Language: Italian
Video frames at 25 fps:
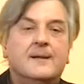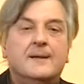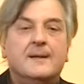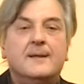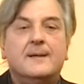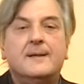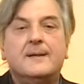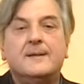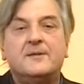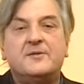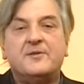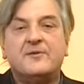
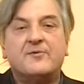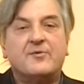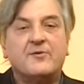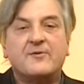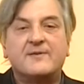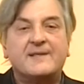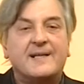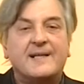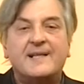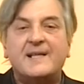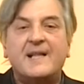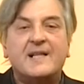eh, ci sono
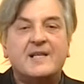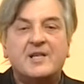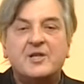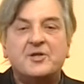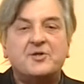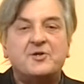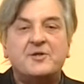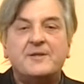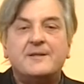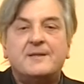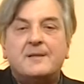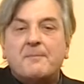stati
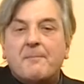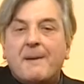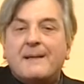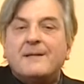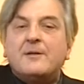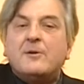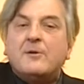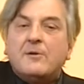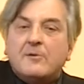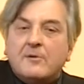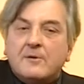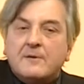elargiti, ma
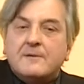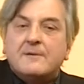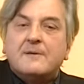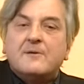nel non